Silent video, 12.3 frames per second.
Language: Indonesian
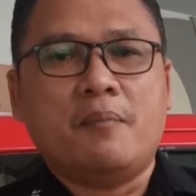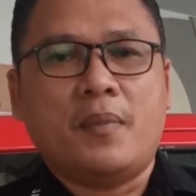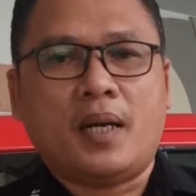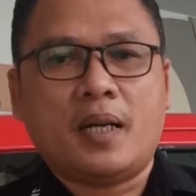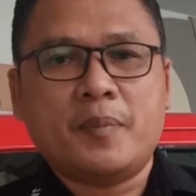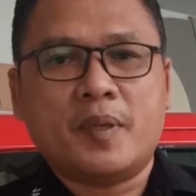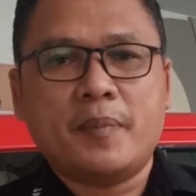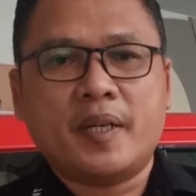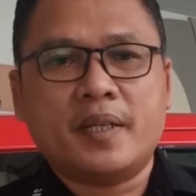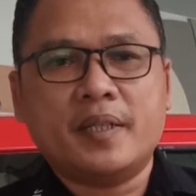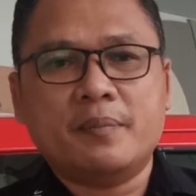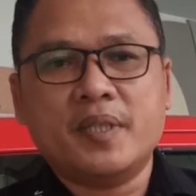maka
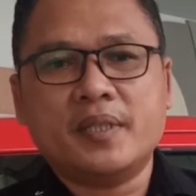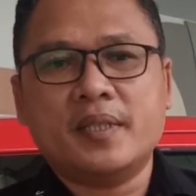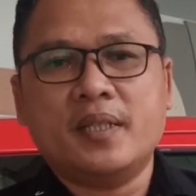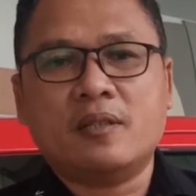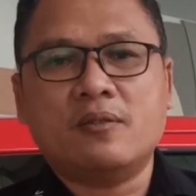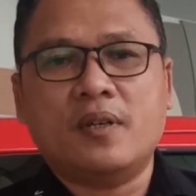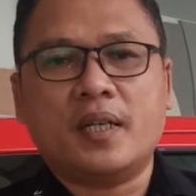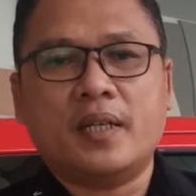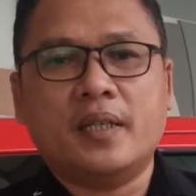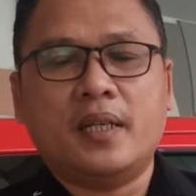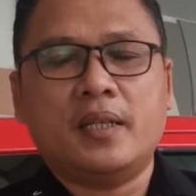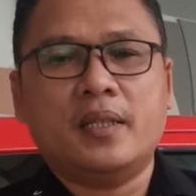perbaikan yang bisa dilakukan
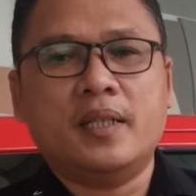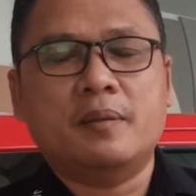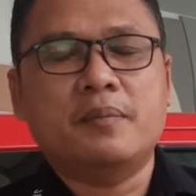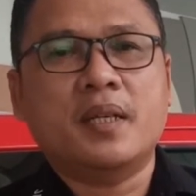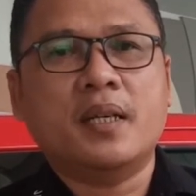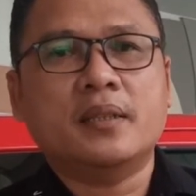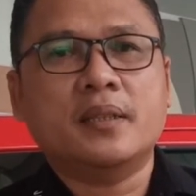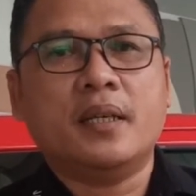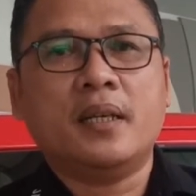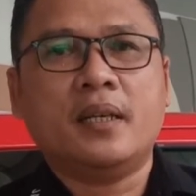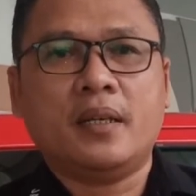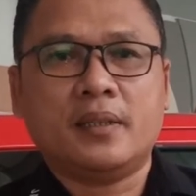adalah dengan
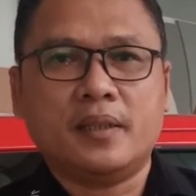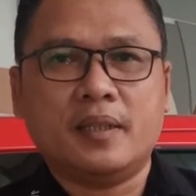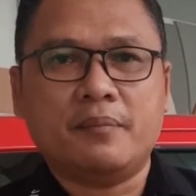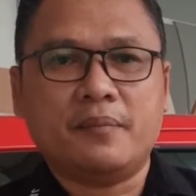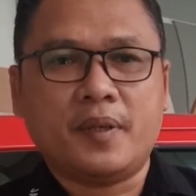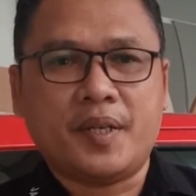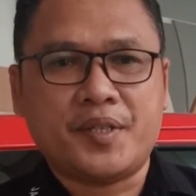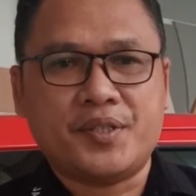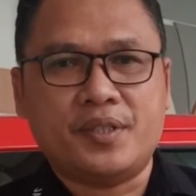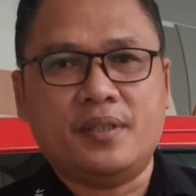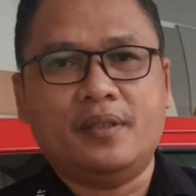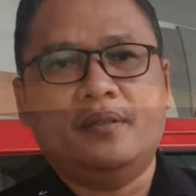mengganti headlamp
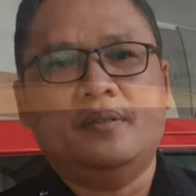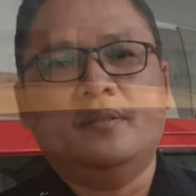AC.